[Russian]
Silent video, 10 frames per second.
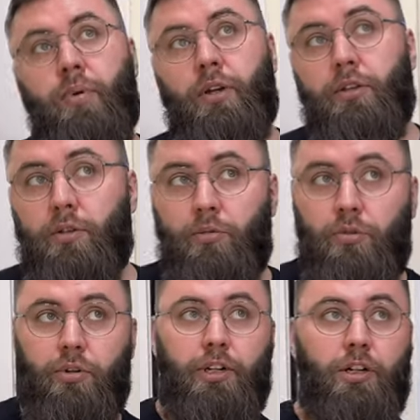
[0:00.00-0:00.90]

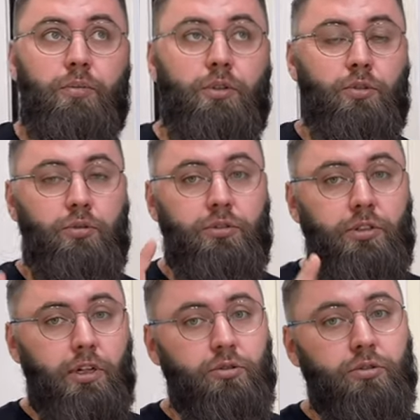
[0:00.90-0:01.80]
Поэтому рекомендую
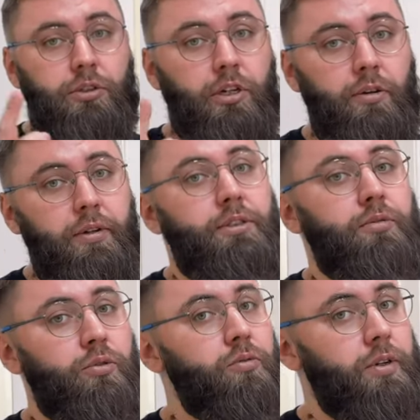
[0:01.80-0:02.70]
сразу страховать
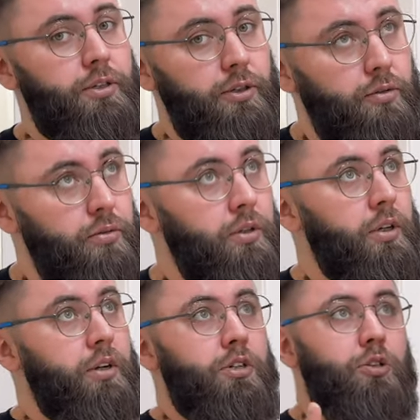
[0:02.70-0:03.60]
свою квартиру,
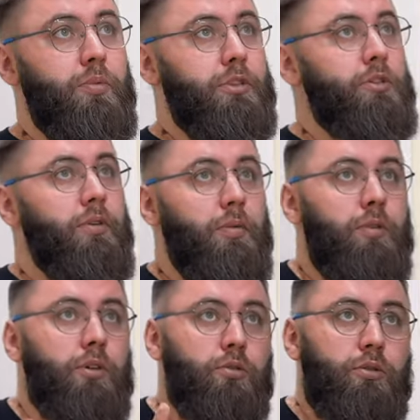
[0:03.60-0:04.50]
чтобы если
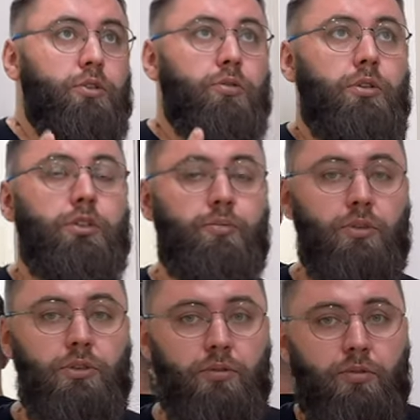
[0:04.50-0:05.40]
вам кто-то что-то
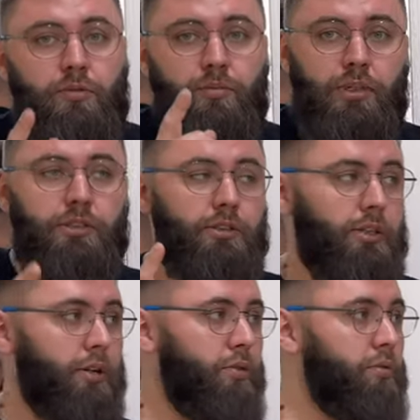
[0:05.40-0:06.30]
испортил, вы были
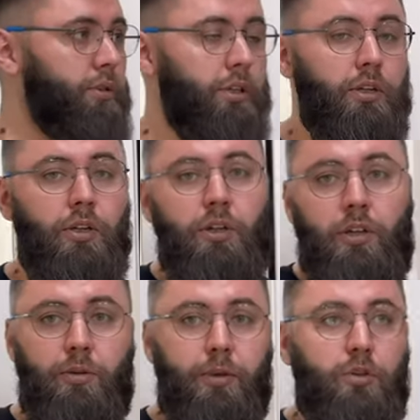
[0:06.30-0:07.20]
застрахованы
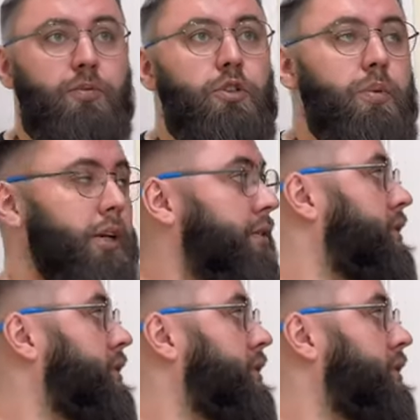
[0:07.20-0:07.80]
и потом все могли